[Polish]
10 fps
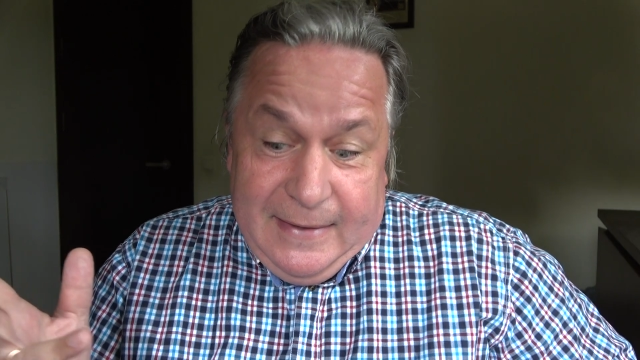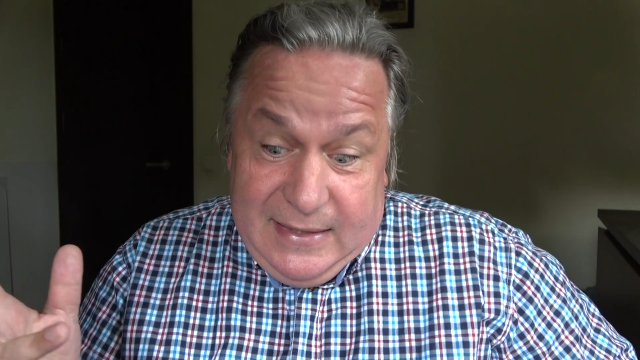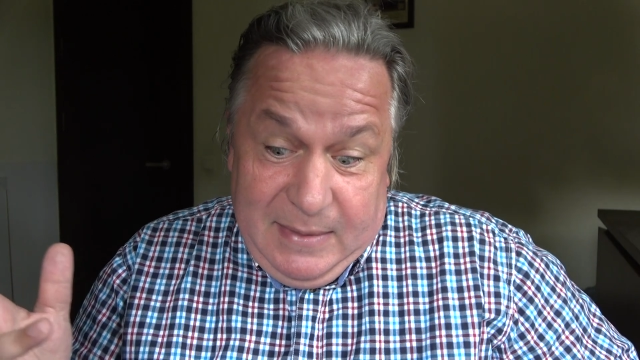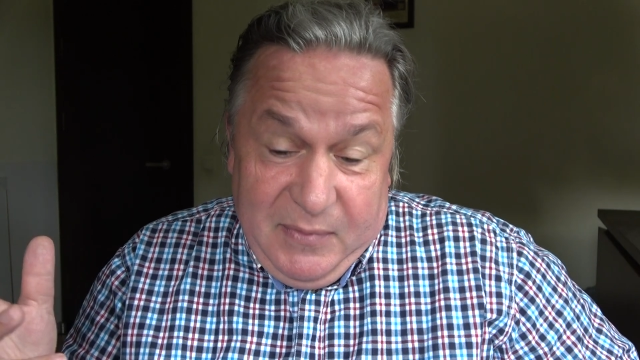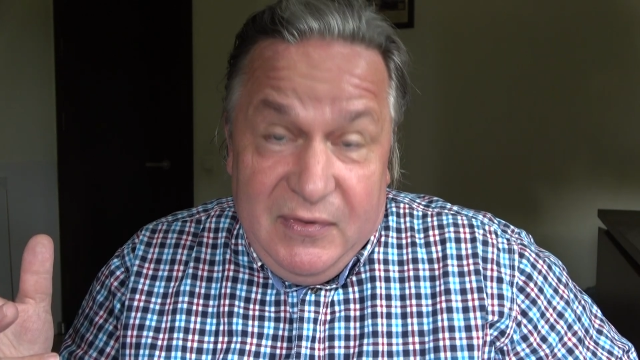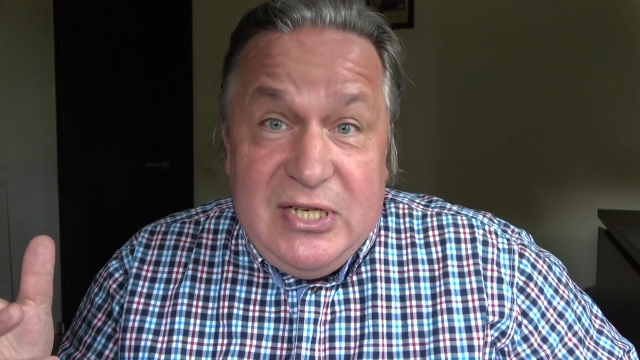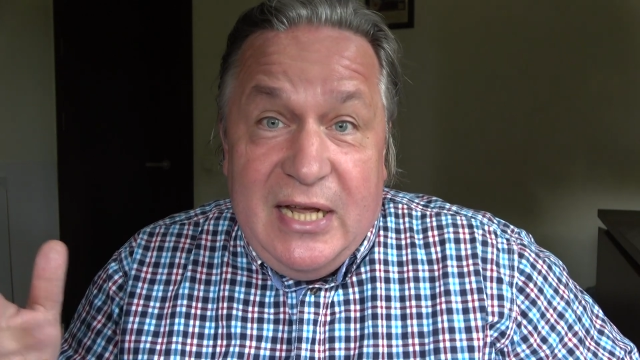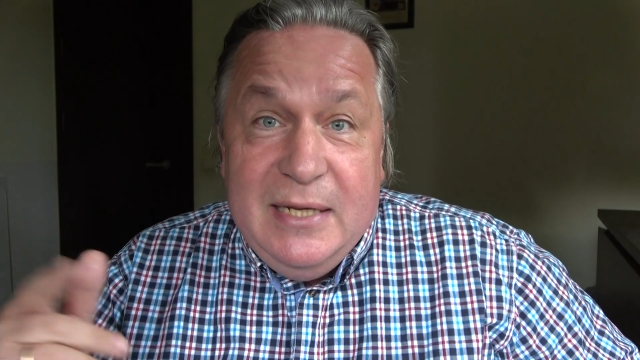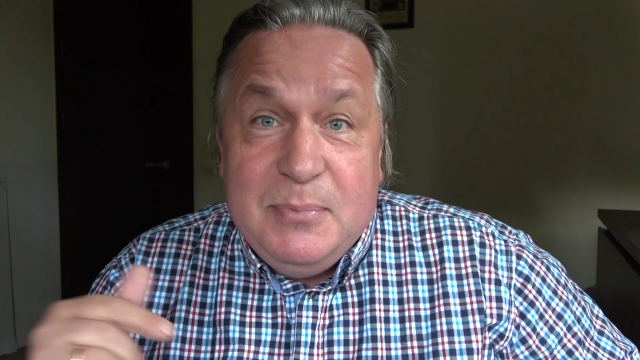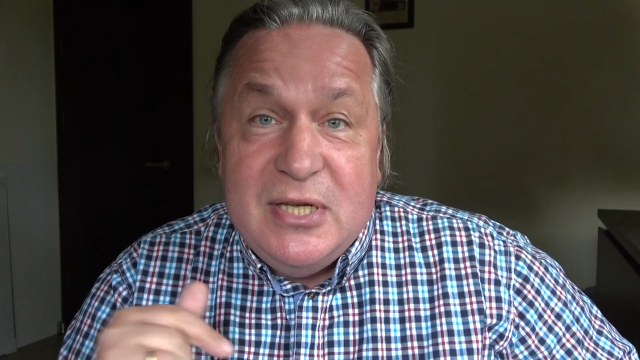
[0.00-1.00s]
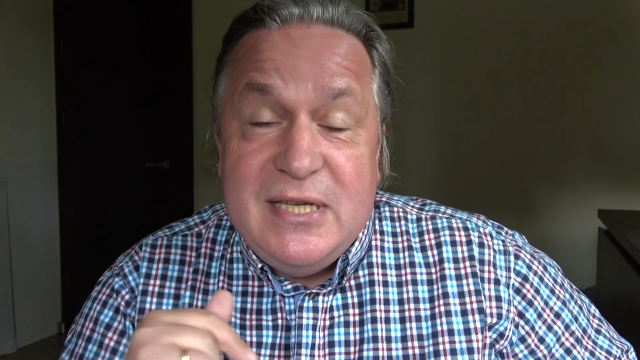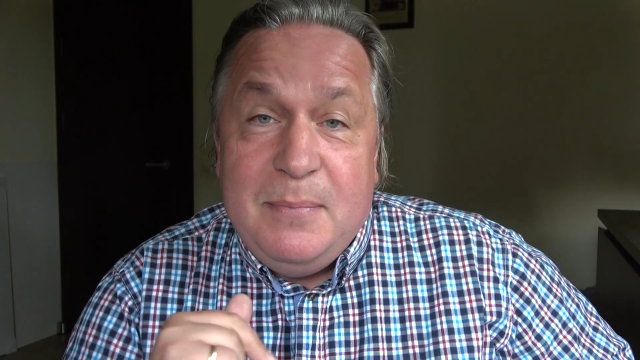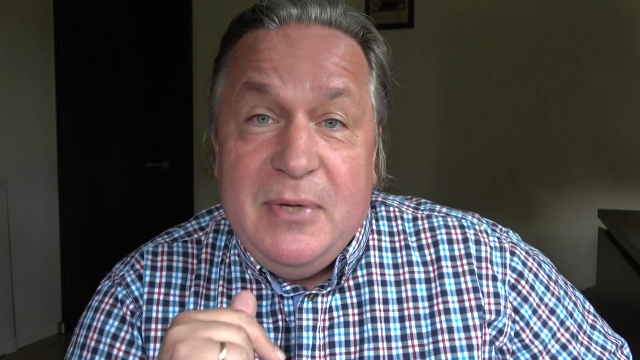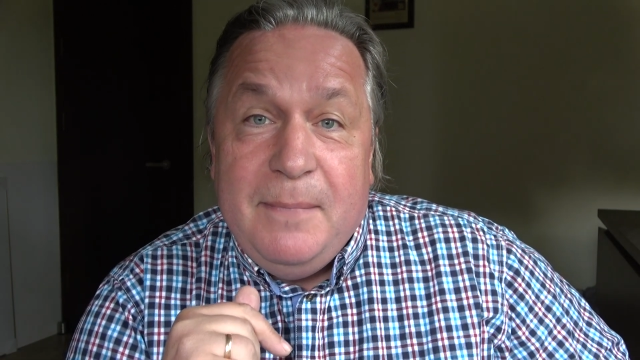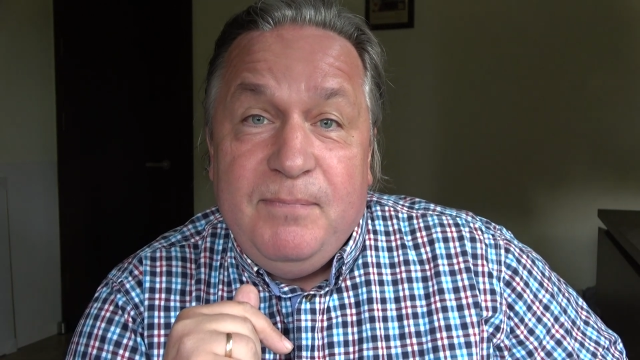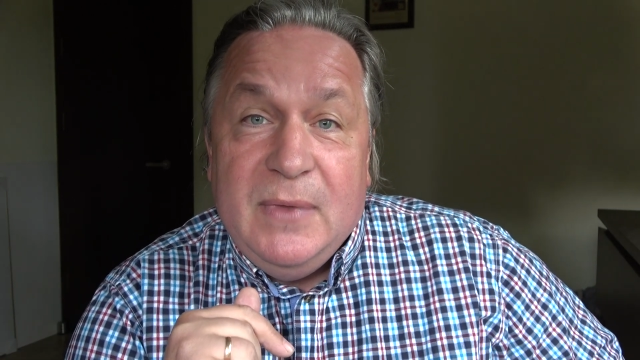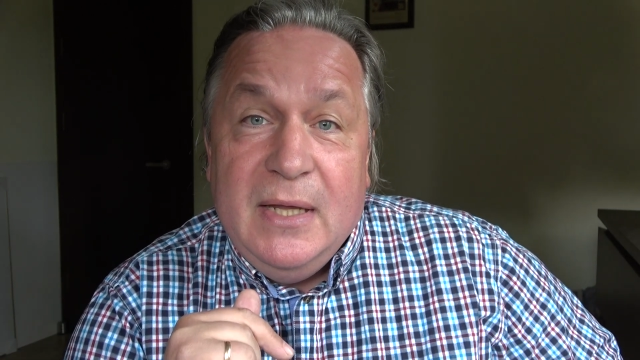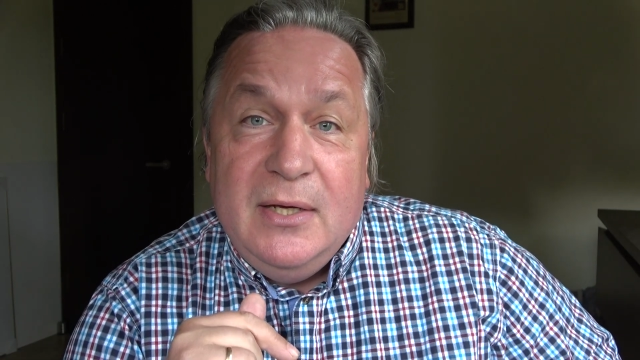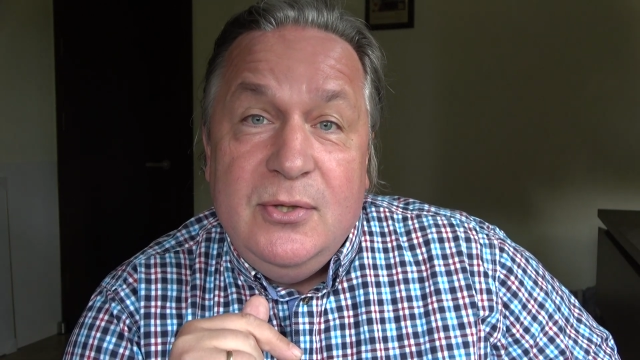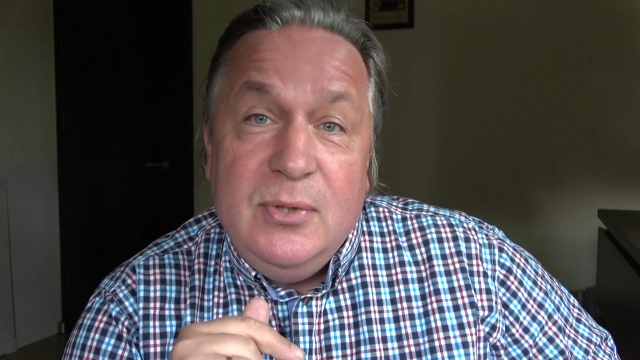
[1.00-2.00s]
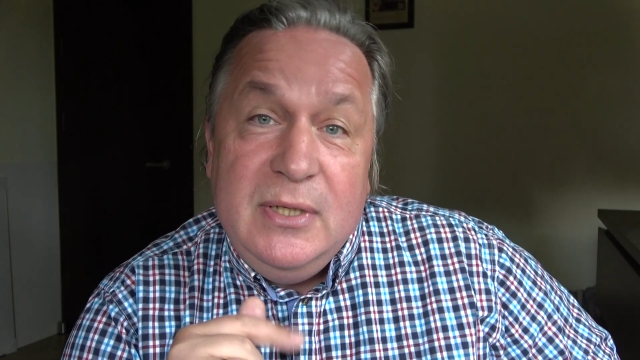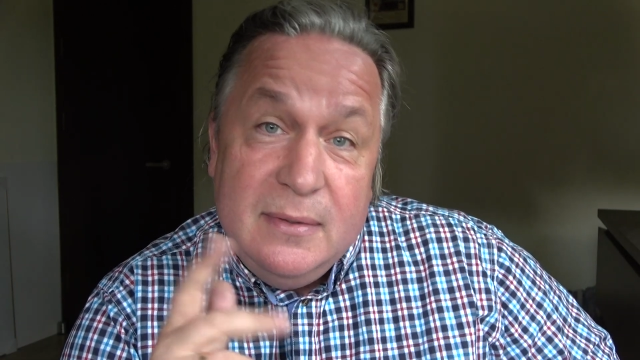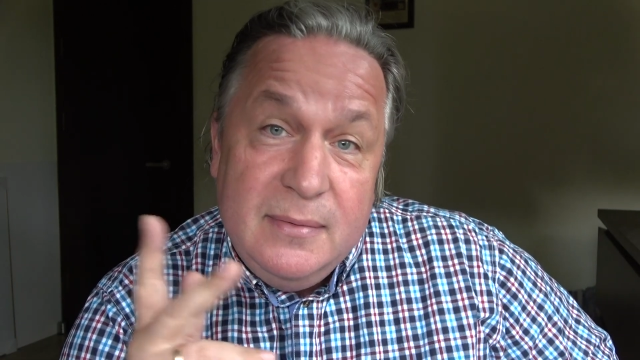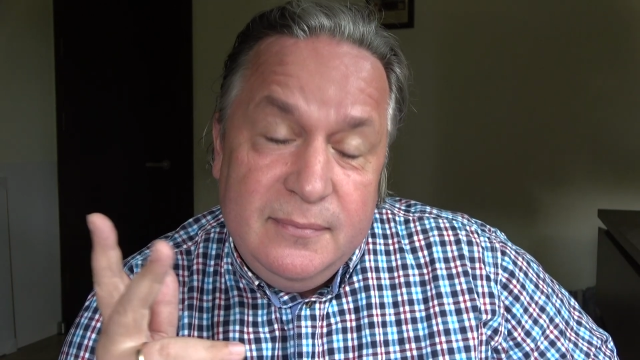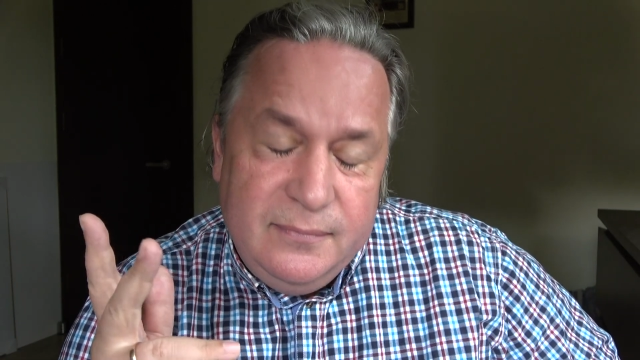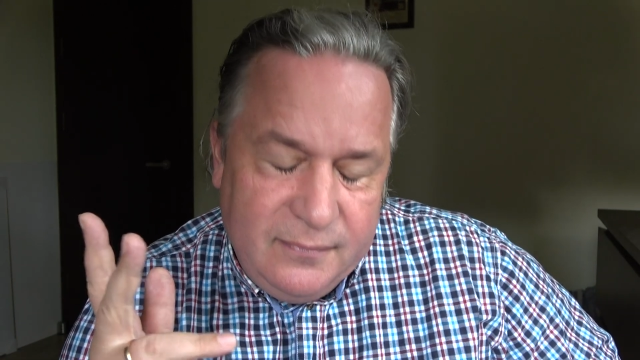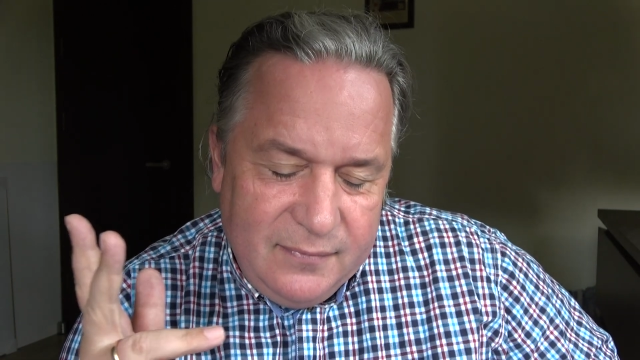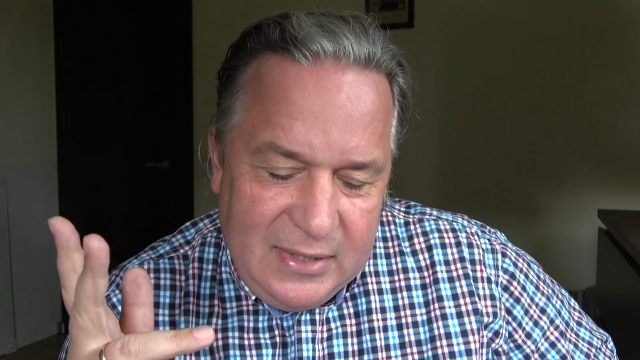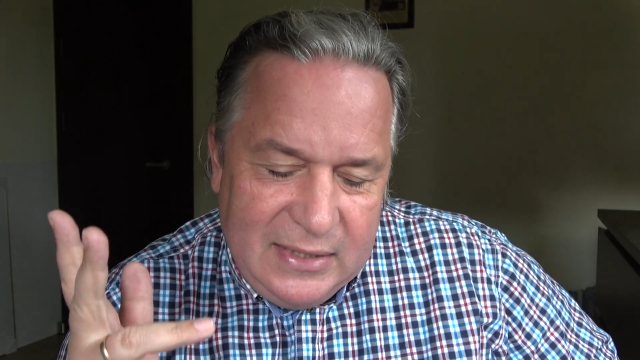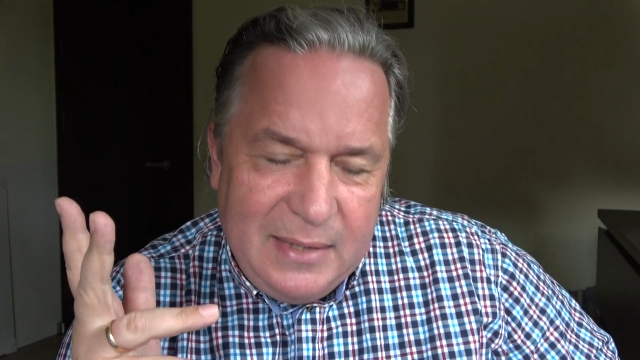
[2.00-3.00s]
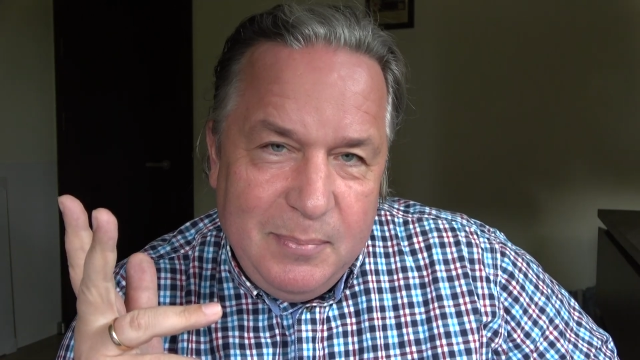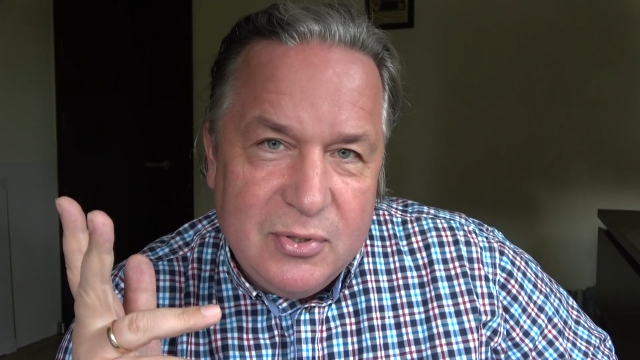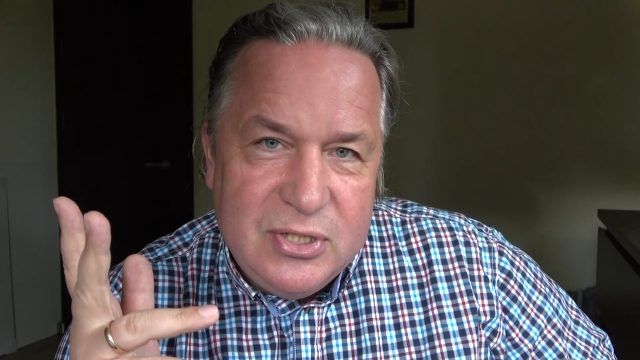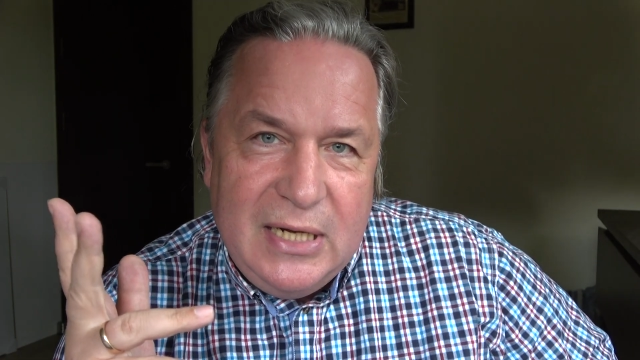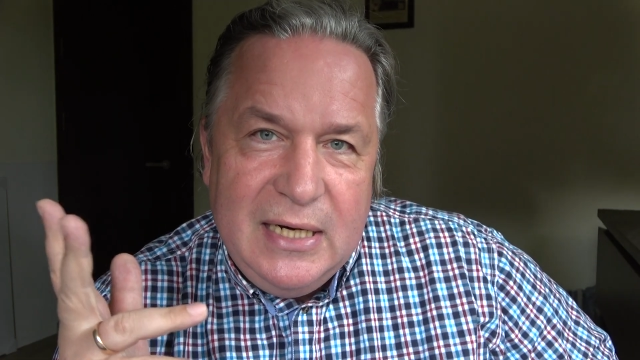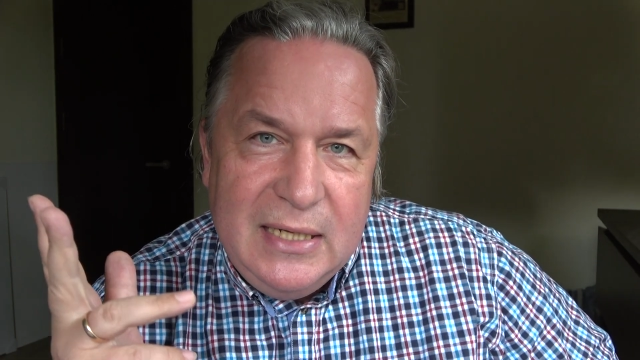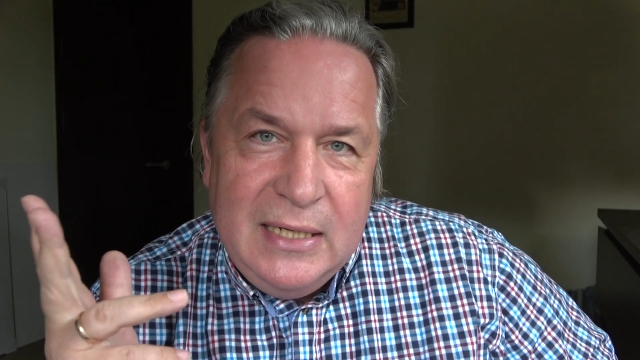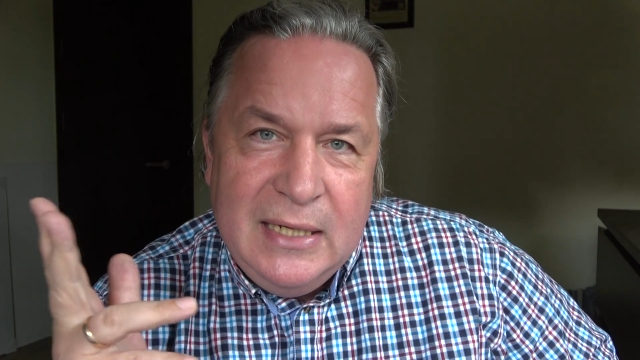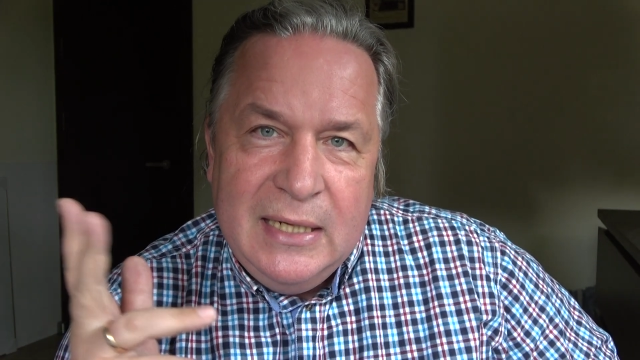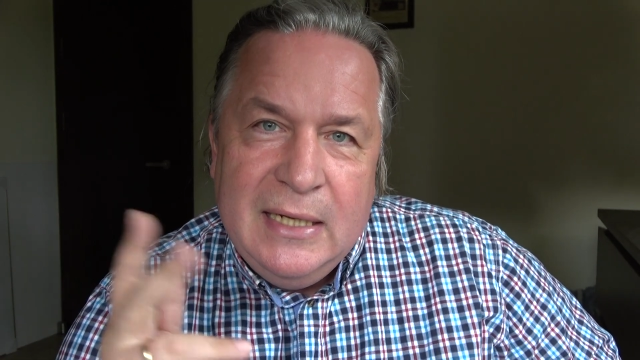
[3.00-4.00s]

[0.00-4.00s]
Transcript: zapowiedziany przeze mnie, który nie daj Boże, ale